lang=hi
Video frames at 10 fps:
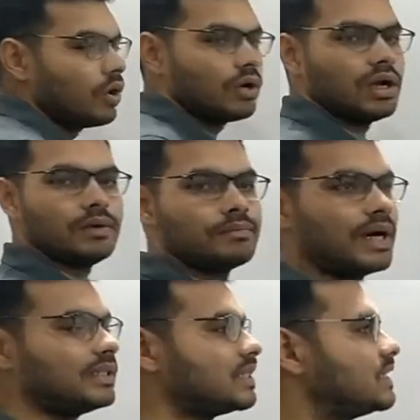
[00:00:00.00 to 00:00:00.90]
और अब
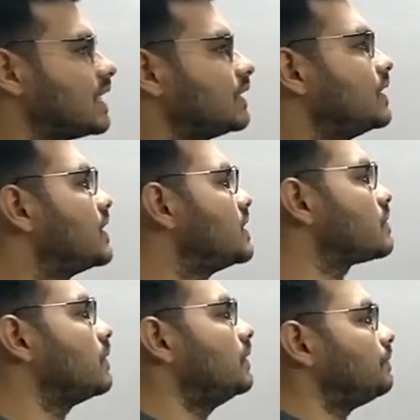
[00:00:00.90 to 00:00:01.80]
बात की जाती है
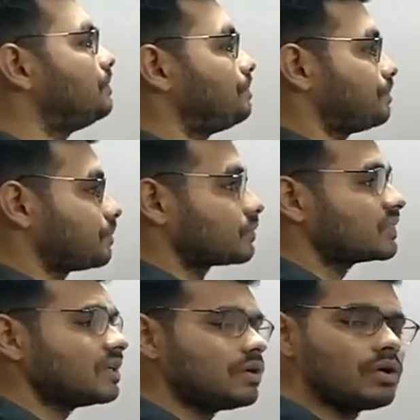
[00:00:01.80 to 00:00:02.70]
इसमें
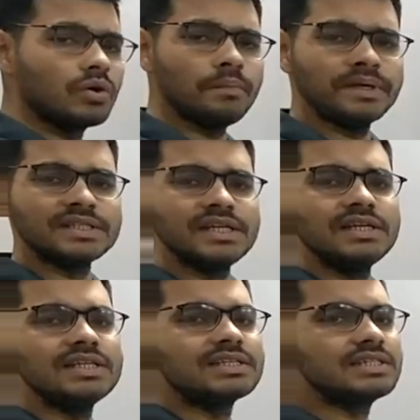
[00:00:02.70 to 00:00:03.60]
और
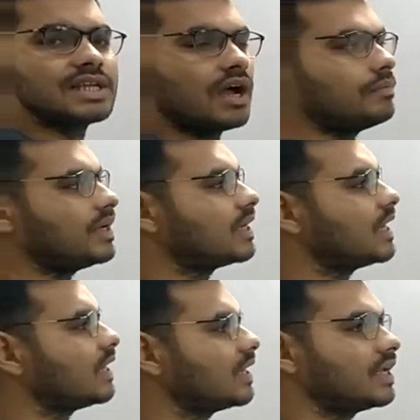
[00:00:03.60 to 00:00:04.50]
परसेंटेज की जहां भी
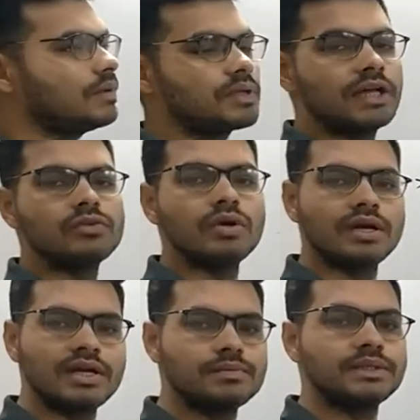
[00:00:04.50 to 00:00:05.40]
गणना करेंगे हम या तो
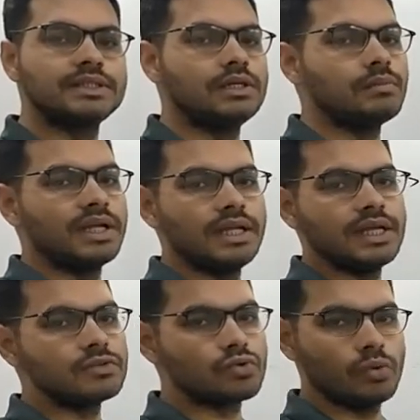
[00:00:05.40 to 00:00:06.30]
हंड्रेड परसेंट मानेंगे
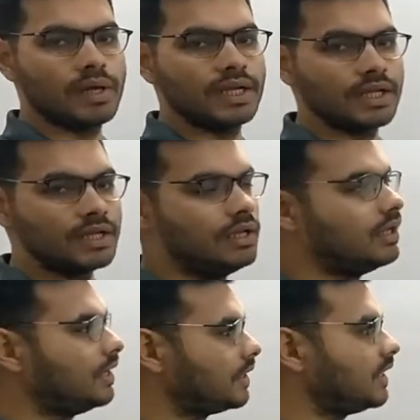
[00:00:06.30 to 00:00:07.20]
या सो मानेंगे
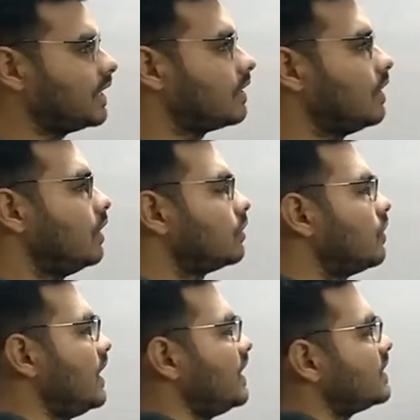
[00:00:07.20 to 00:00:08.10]
ठीक है तो
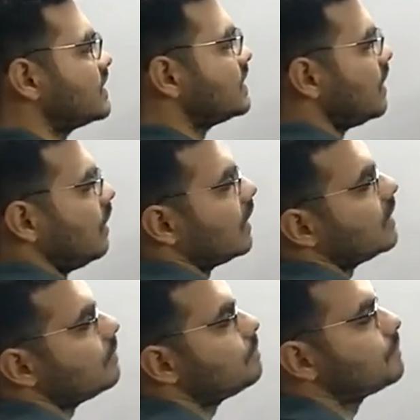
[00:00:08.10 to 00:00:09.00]
एक चीज है
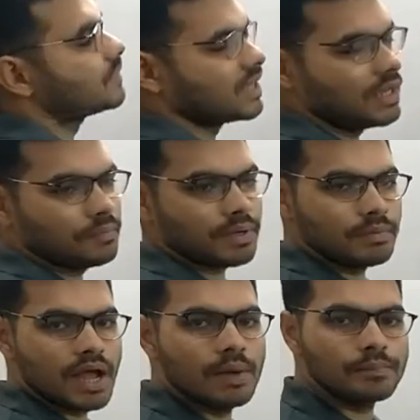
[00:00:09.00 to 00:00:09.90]
अगर कहीं पर
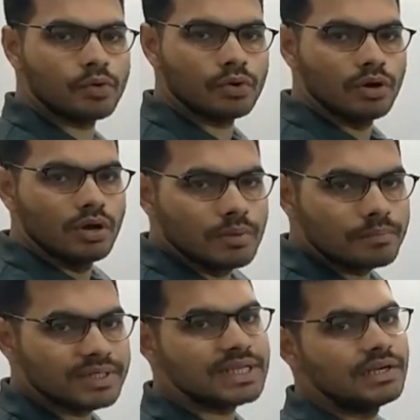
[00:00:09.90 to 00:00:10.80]
भी आपको
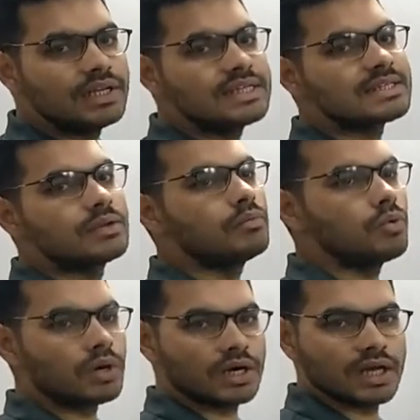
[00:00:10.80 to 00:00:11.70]
परसेंटेज
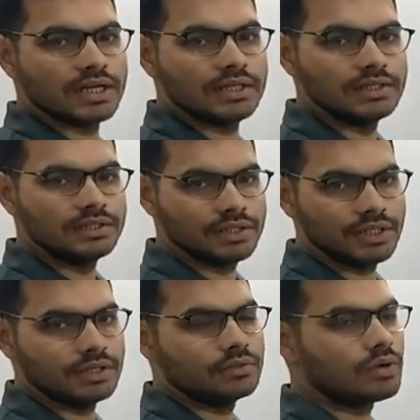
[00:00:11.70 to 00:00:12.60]
रिमूव करना है
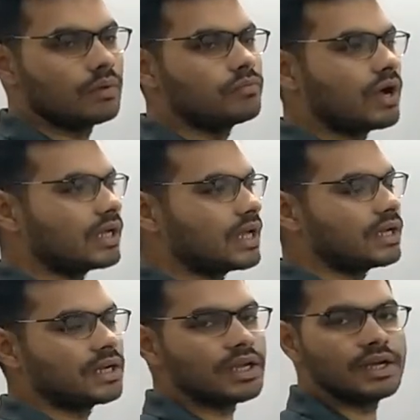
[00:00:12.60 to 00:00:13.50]
ठीक तो हम वहां क्या
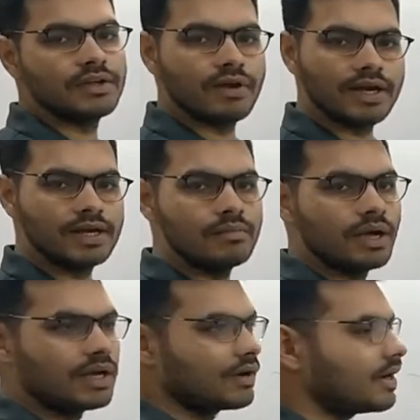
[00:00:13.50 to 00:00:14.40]
करेंगे डिवाइडेड
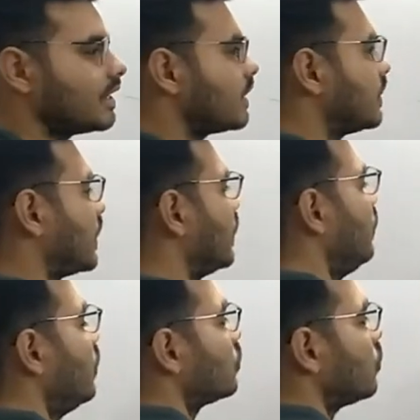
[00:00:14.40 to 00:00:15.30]
बाय हंड्रेड कर देंगे
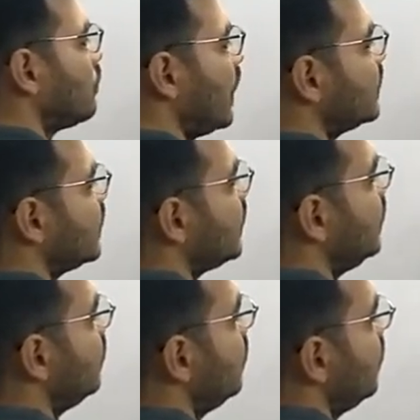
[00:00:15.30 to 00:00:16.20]
तो बात
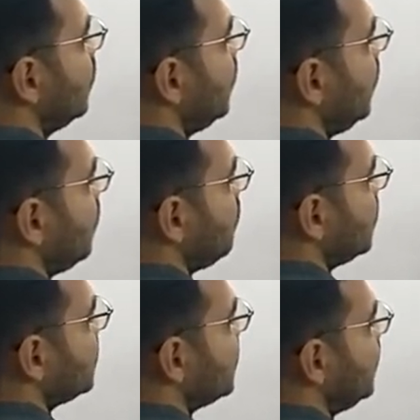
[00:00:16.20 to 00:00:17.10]
करें ठीक है
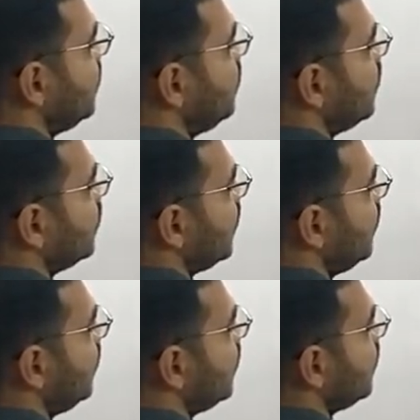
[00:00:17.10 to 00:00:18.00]
परसेंट
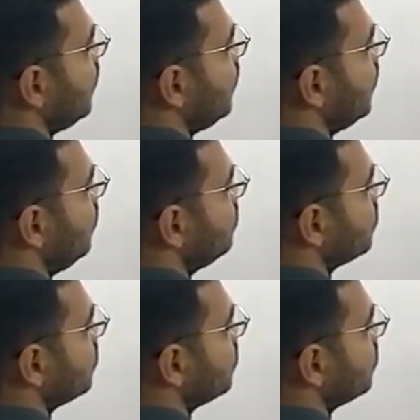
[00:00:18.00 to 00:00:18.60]
हटाने के लिए